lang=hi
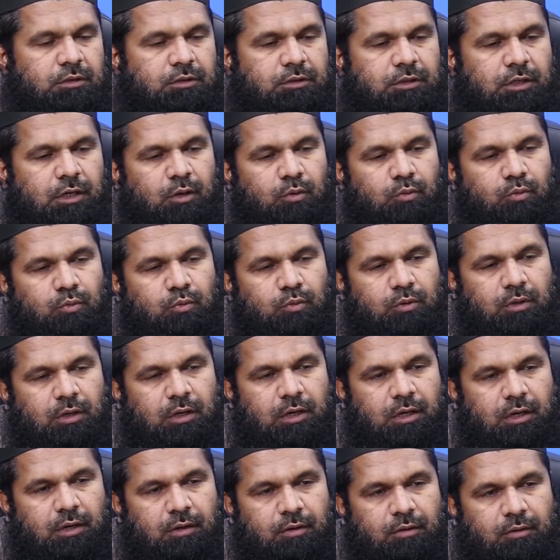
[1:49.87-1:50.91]
जाऊ
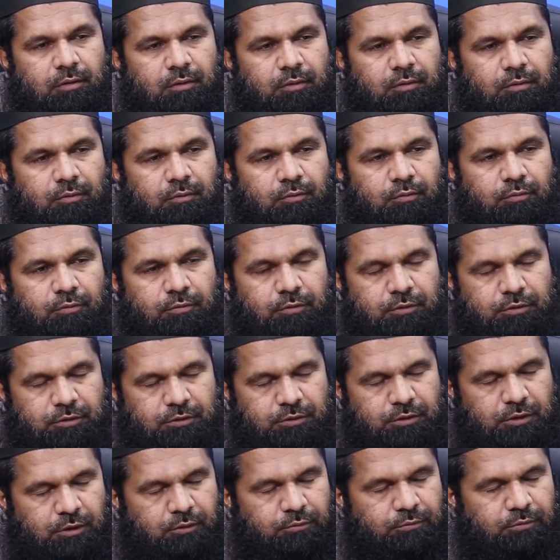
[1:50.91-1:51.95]
का
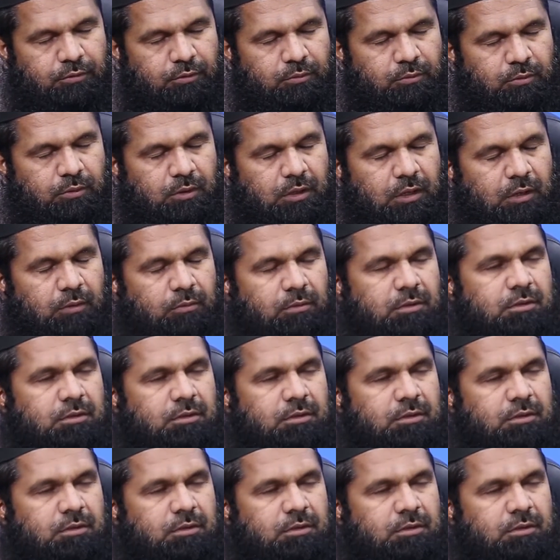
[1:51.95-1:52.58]
फ़स्तफ़र